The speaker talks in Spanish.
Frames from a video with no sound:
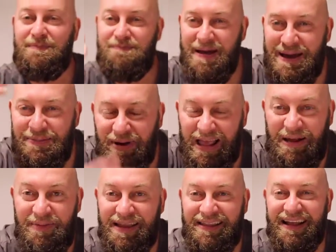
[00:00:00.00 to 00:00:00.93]
me voy
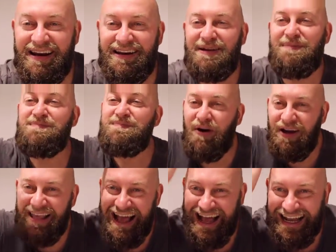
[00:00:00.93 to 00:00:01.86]
a meter,
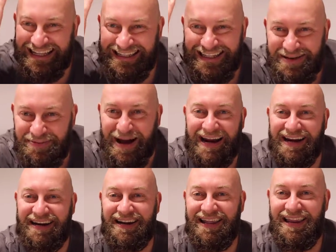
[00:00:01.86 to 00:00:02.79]
voy a
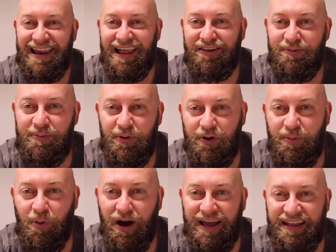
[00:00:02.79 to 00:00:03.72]
activar las
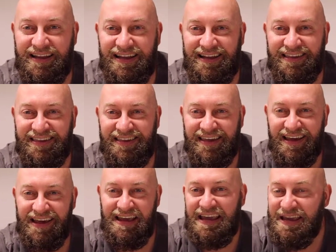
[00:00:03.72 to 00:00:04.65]
burbujitas
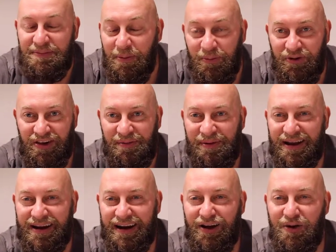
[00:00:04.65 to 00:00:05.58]
y vamos a
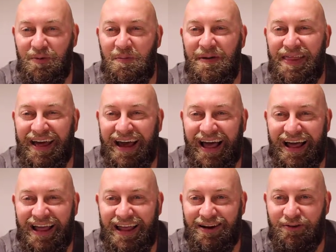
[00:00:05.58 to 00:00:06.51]
ver cómo me
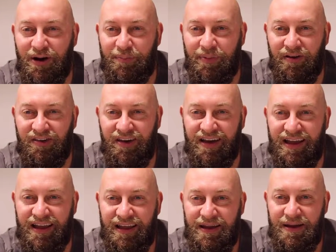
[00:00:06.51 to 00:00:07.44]
deja el cuerpo. Así
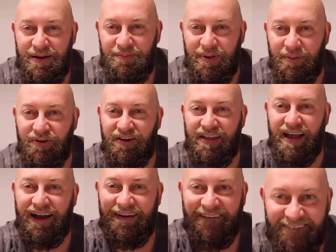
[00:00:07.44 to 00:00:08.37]
que vamos
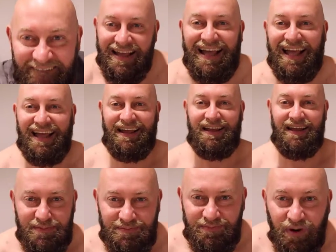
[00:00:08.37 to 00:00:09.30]
allá.
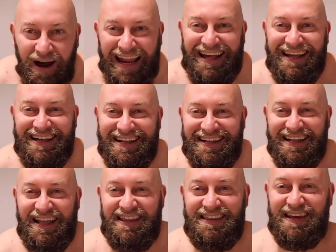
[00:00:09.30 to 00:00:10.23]
¡Voilà!
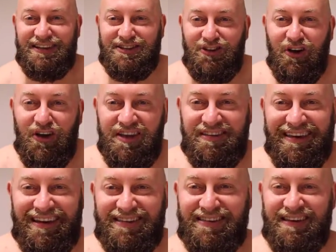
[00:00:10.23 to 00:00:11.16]
Ya estoy
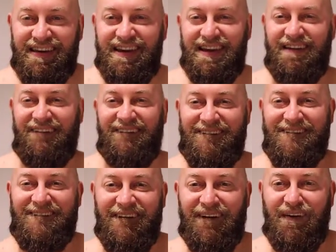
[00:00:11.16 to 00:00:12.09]
sexy
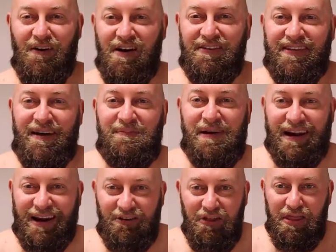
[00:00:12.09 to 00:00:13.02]
con esta
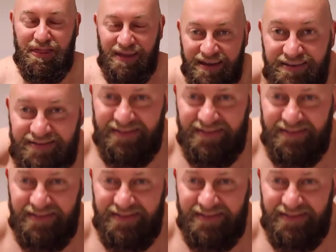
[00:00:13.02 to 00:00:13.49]
barrigoncia y